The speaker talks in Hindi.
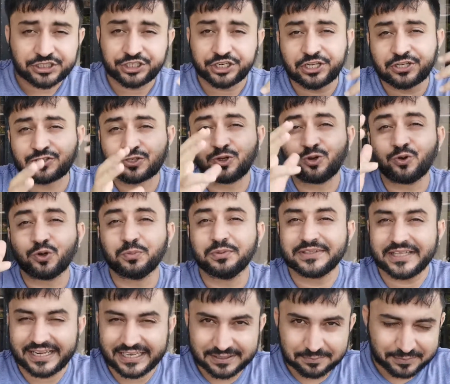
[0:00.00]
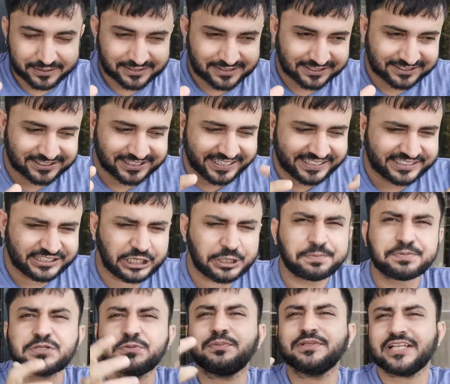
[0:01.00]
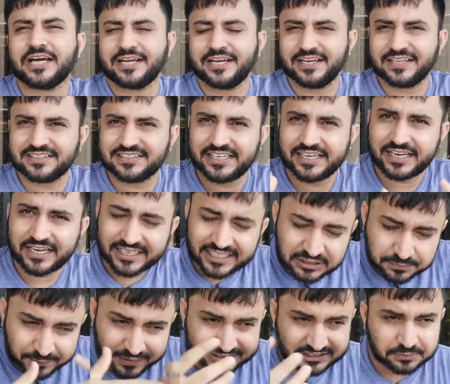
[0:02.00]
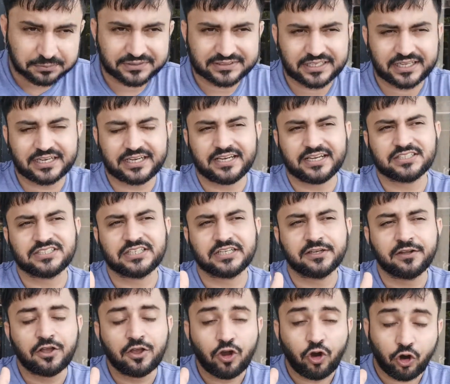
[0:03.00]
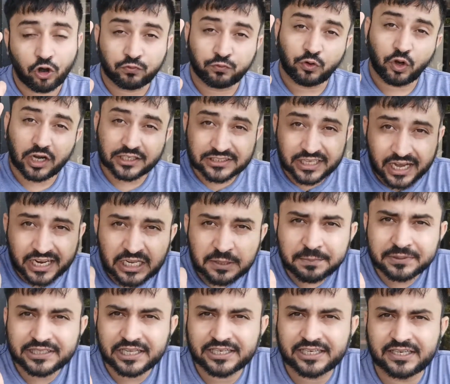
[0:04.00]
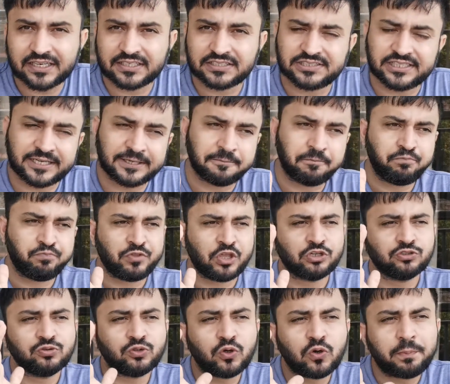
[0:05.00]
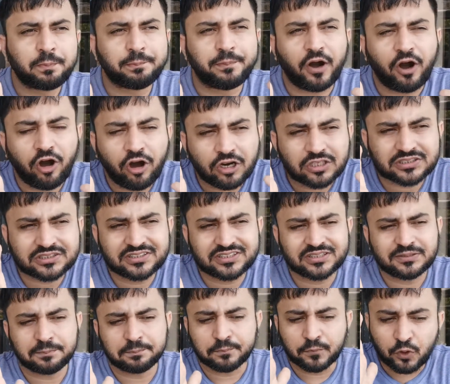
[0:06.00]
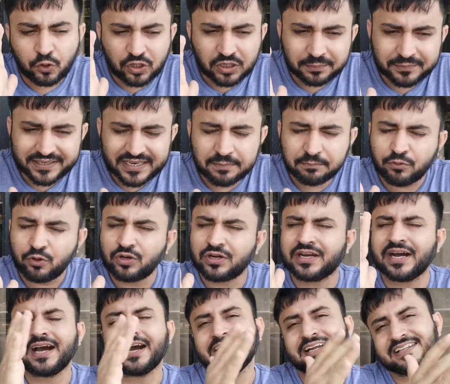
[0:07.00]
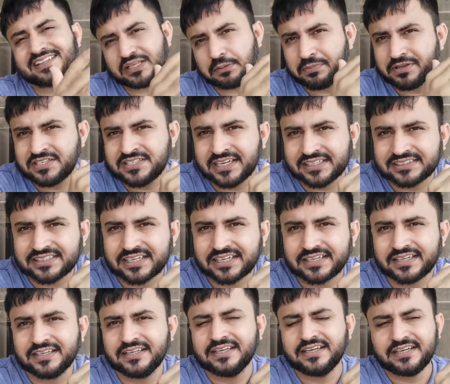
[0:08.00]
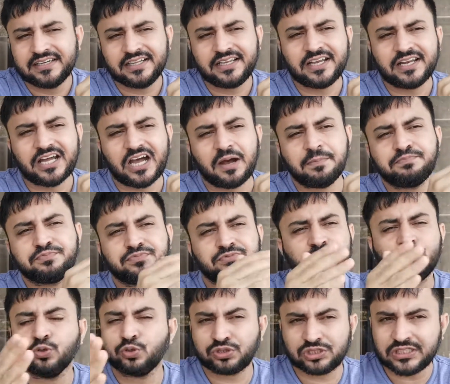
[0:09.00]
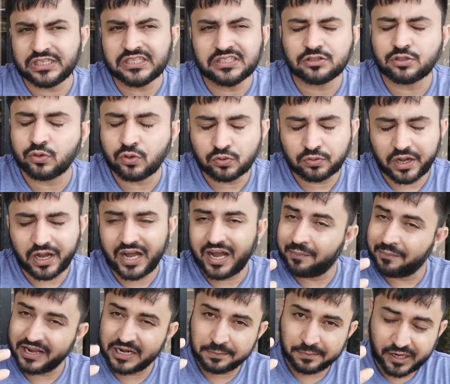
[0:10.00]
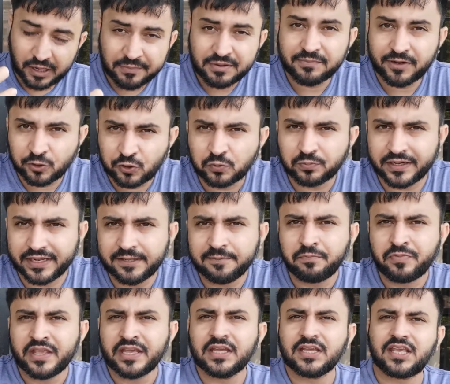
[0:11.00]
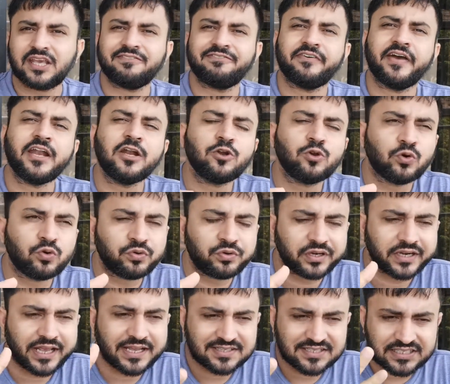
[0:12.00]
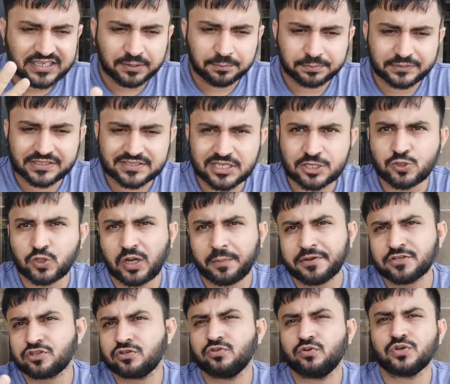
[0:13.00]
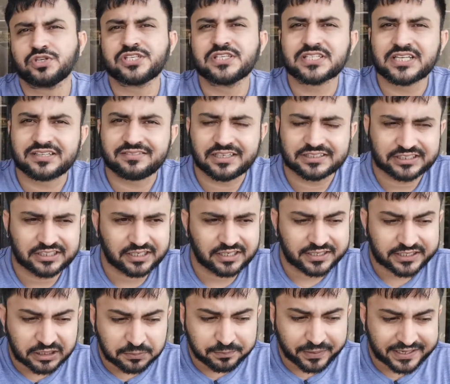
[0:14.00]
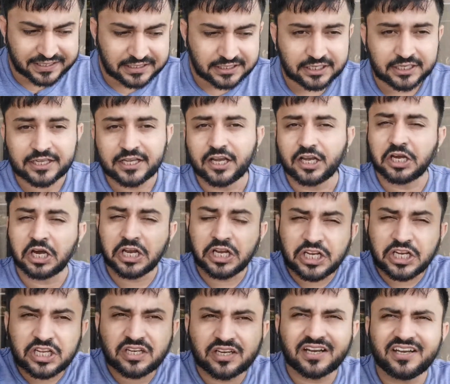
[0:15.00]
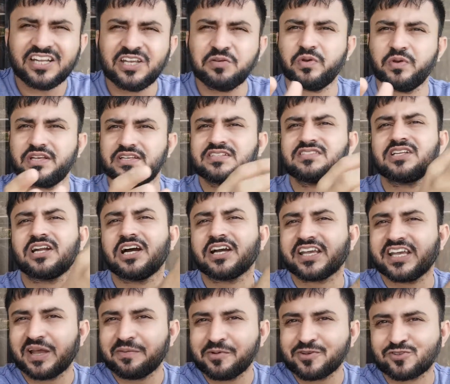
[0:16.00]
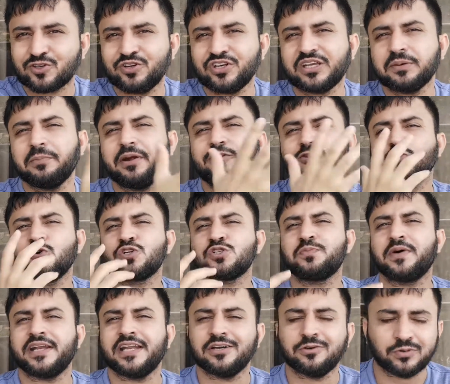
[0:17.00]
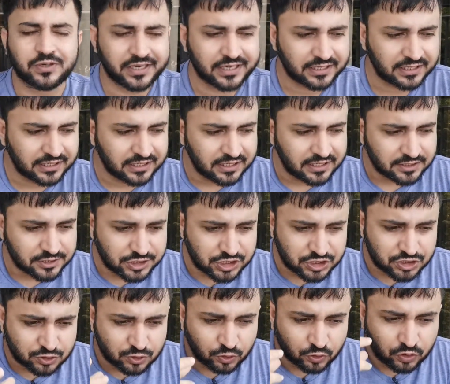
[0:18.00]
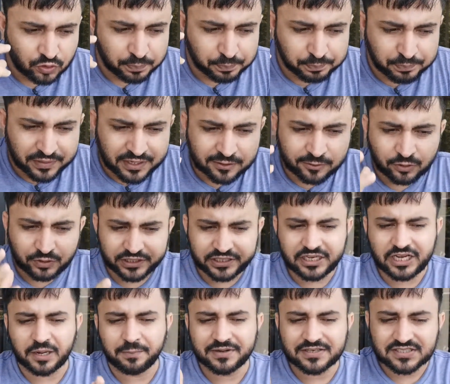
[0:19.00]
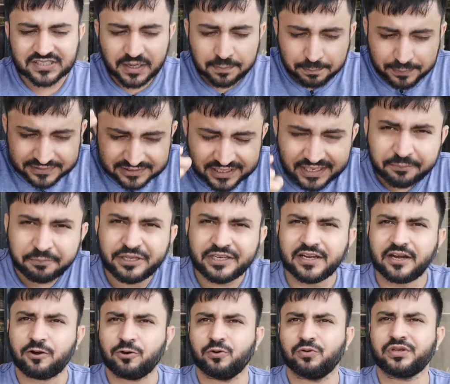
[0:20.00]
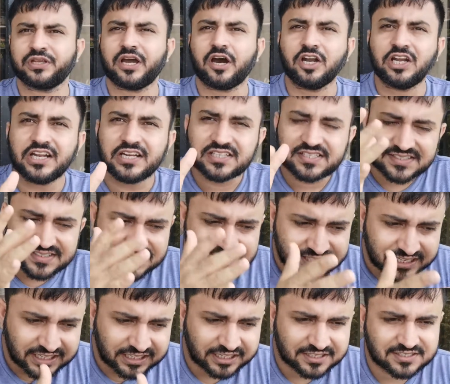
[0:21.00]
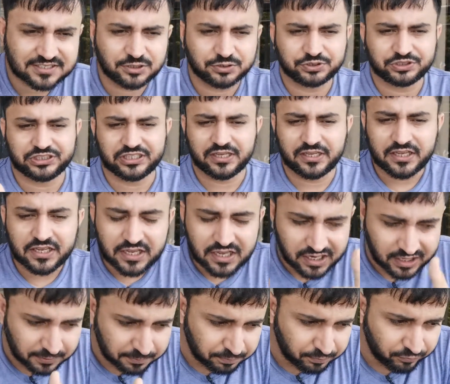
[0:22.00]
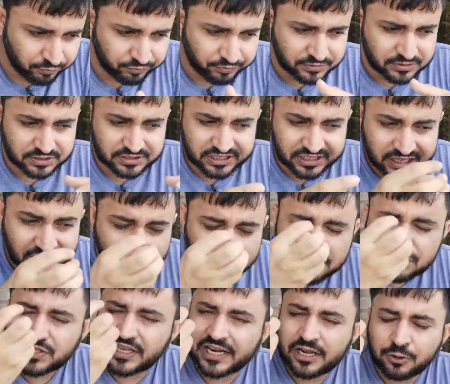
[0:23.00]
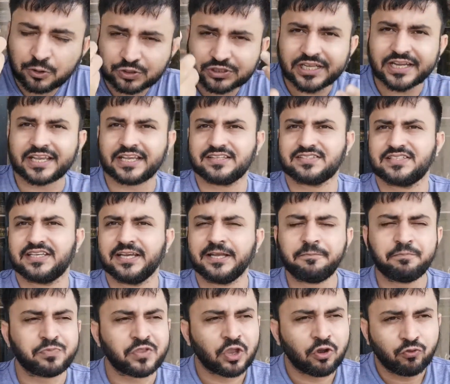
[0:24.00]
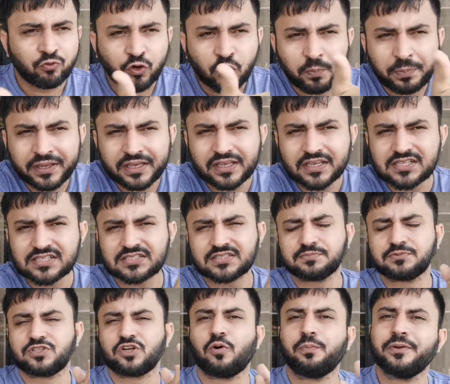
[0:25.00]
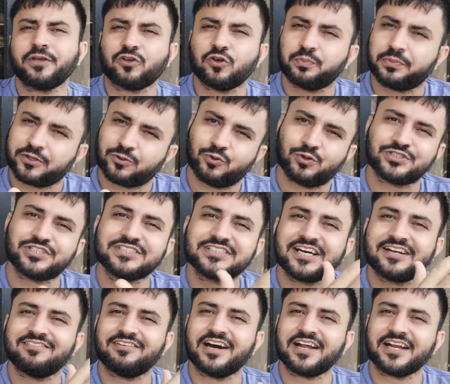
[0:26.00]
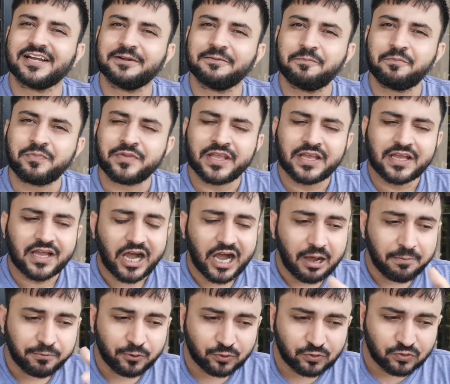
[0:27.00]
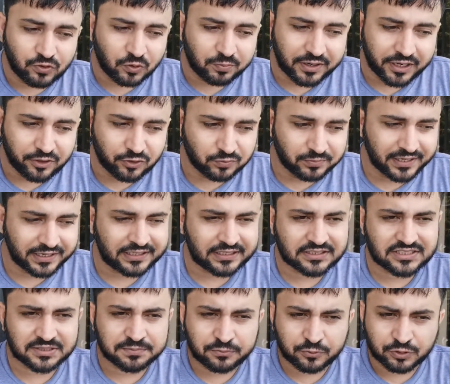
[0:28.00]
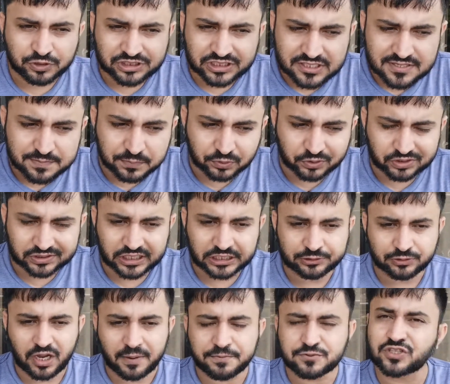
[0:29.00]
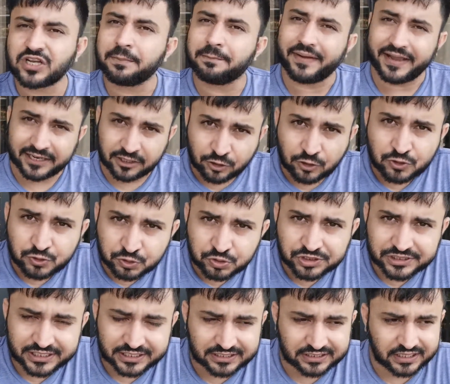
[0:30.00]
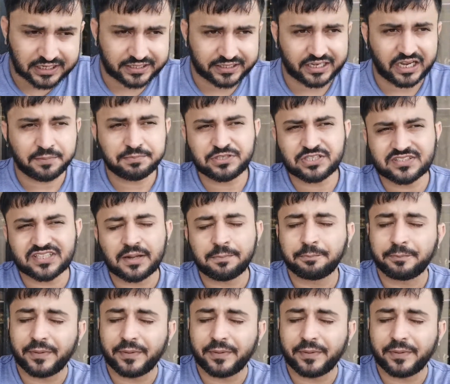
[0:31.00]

ट्रिक्स लोग बताने बन लग जाएँ टिप्स बताने लग जाएँ गलत बातें बताने लग जाएँ और वो अदारे बताने लग जाएँ तो बहुत मुल्क में ना मुल्क का गलत इमेज जाता है ठीक है ना अब दो तीन तो हमारे हमें मालूम है कि वेल नोन ऐसी कंपनीज़ हैं जो अमेज़ोन कोर्सेज़ करवाते हैं लेकिन भाई गली गली में इस तरह के अमेजोन के मैंटोर्स बने हुए हैं जिसको बिल्कुल ई कामर्स का पता भी ना हो कि ऑनलाइन चीज़ें सेल कैसे होती हैं अब ये काम सारा होता कैसे है वो भी इस टॉपिक के ऊपर कोर्सेज़ करवा रहा है आप लोगों को मालूम है कि जब कोई शख्स बोलता है तो आप उसका बैकग्राउंड ज़रूर चेक किया करें अब जिस तरह